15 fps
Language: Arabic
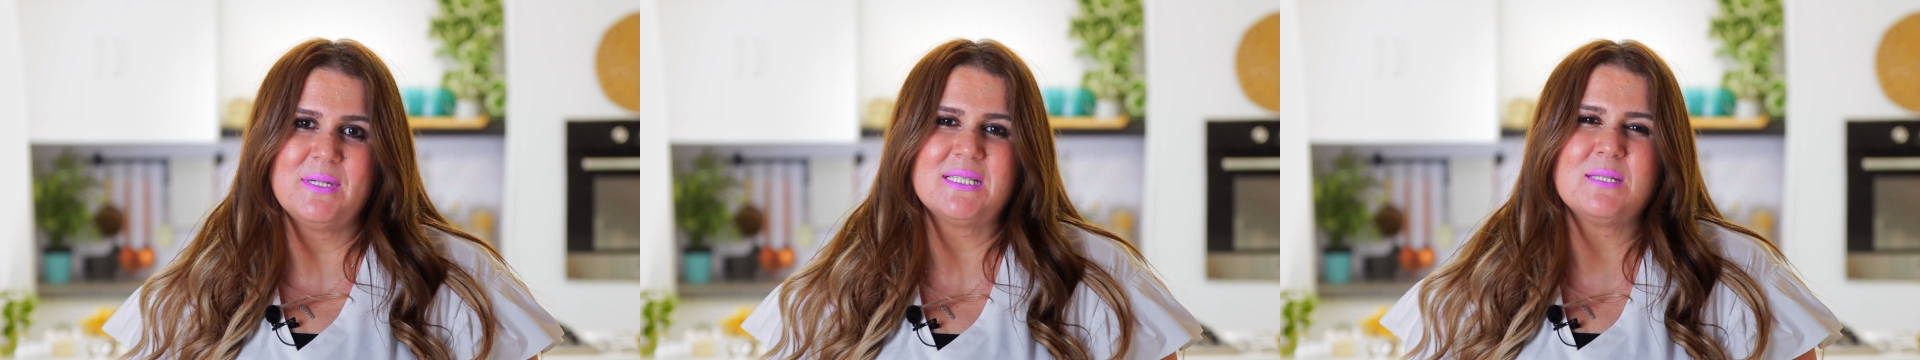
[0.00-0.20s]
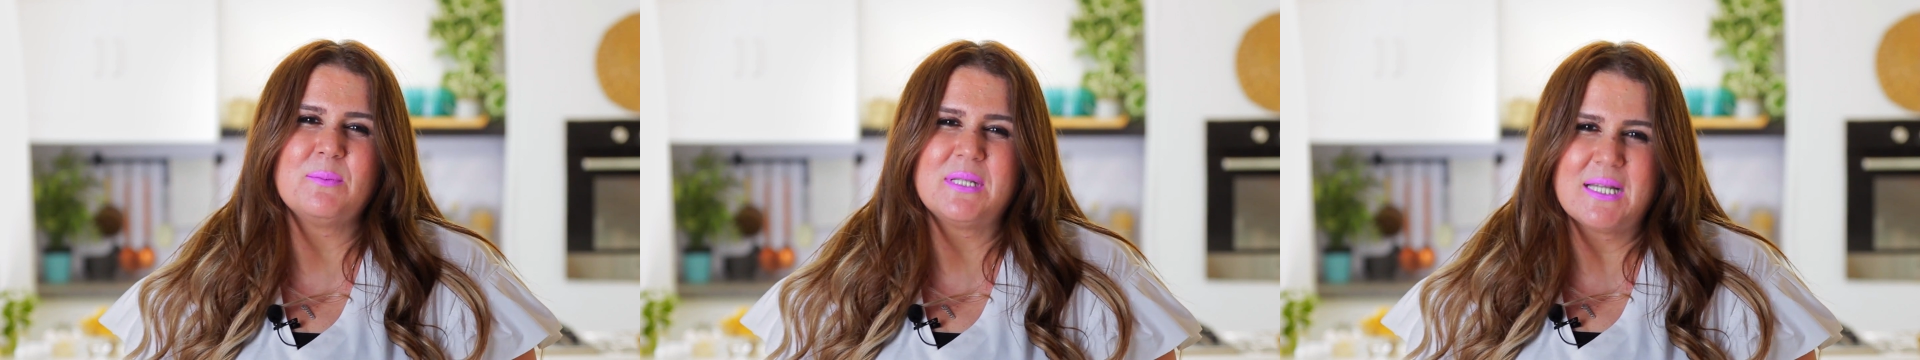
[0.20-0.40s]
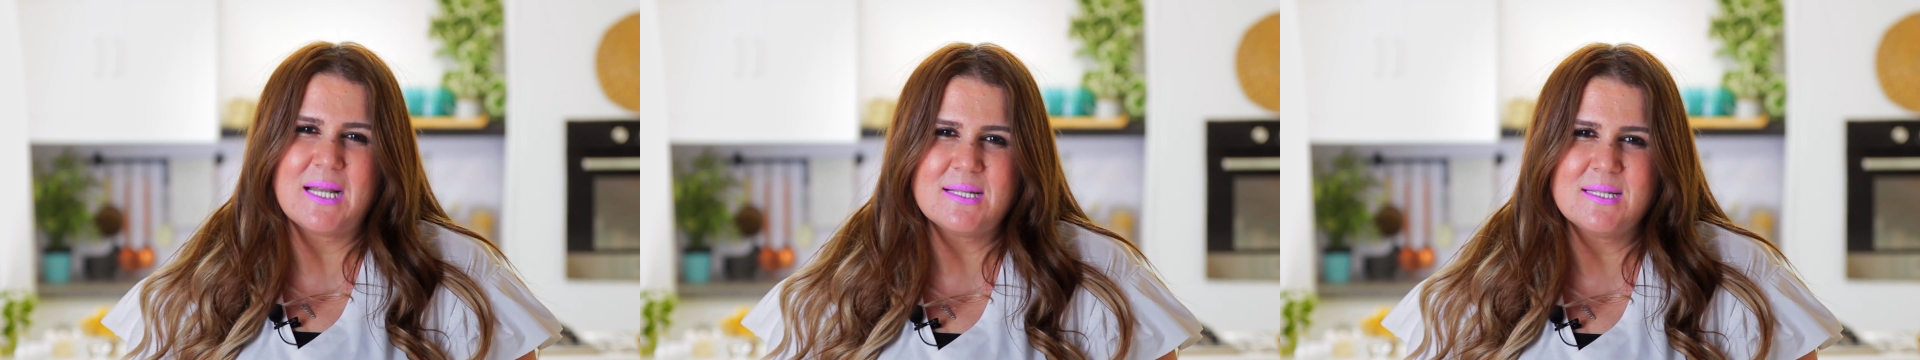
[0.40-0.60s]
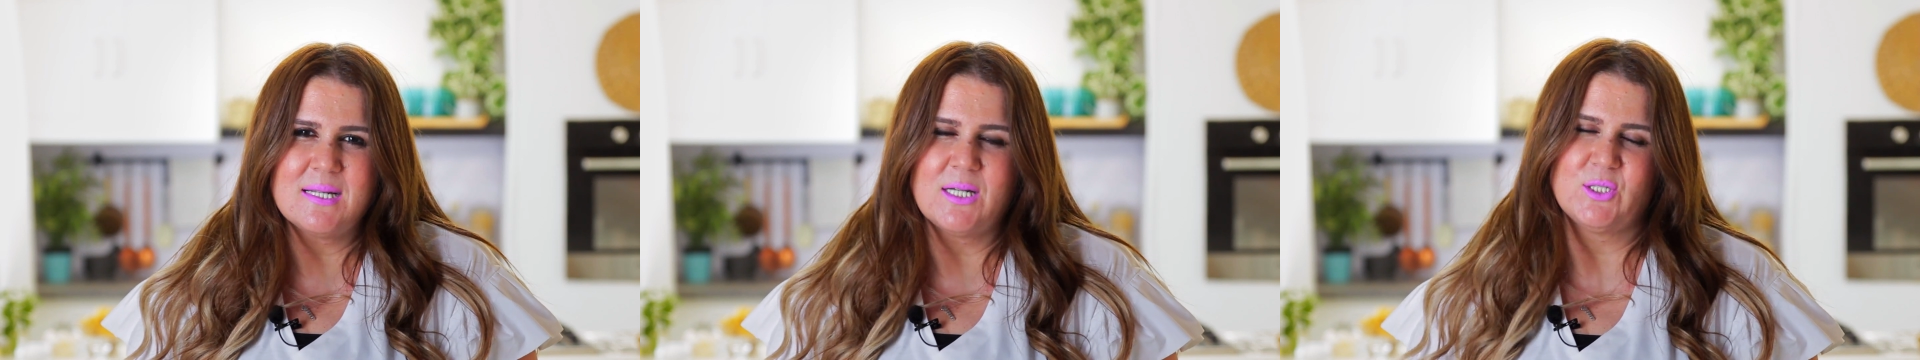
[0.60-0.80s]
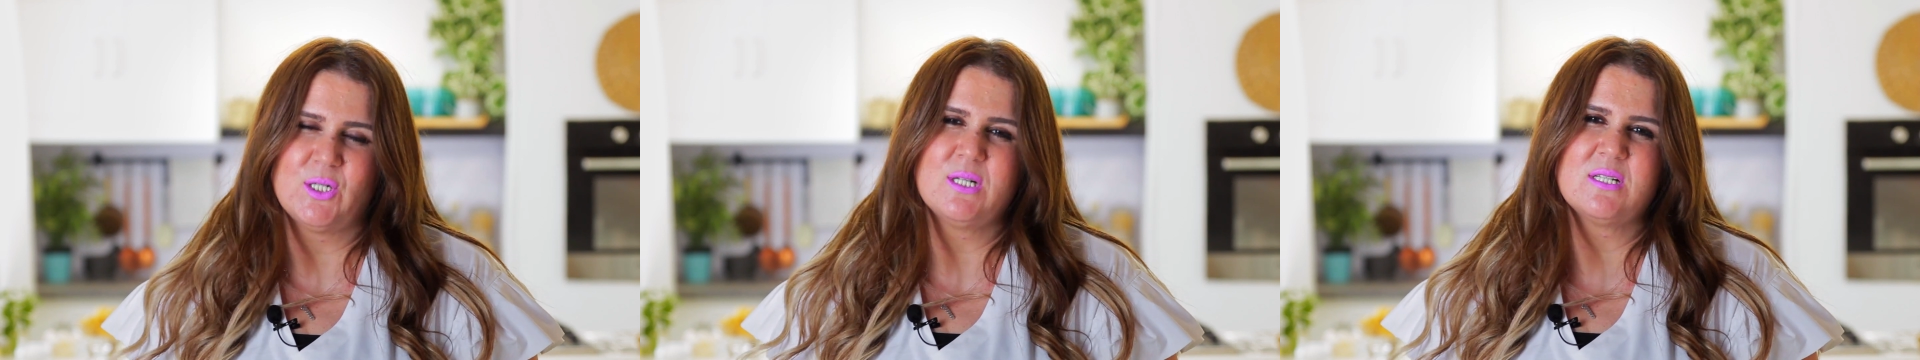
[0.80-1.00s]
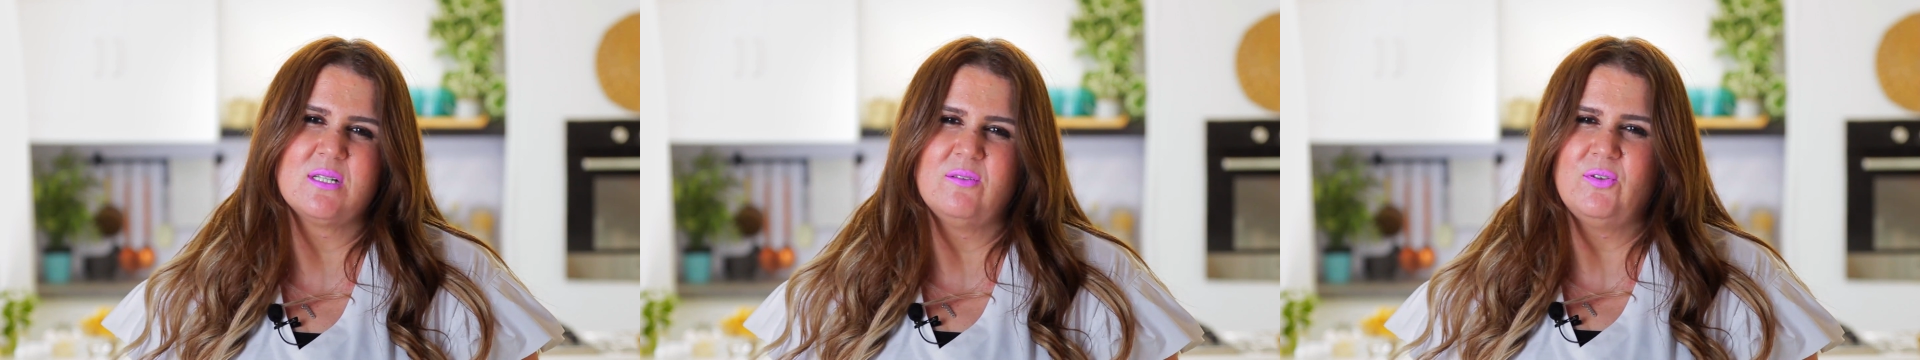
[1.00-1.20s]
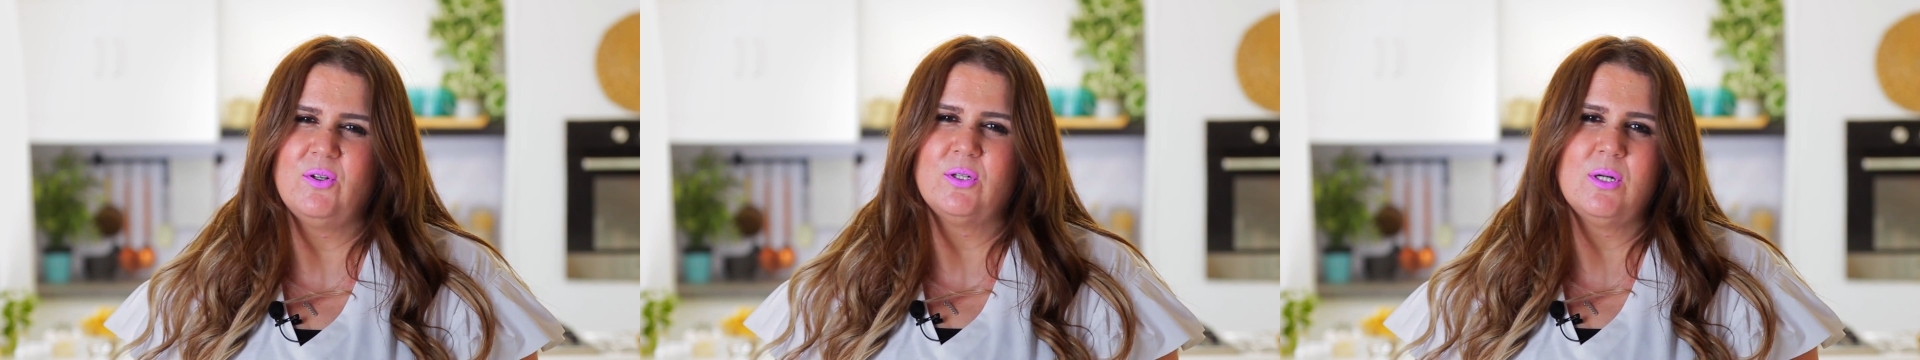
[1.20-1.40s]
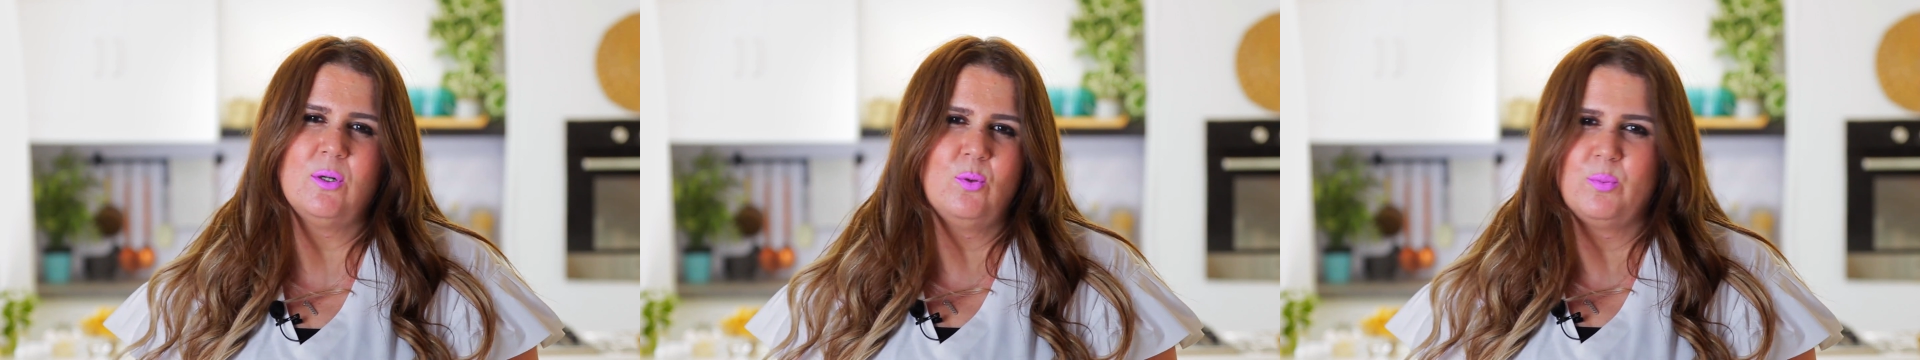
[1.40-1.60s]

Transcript: بس بتكسل عشان الزفارة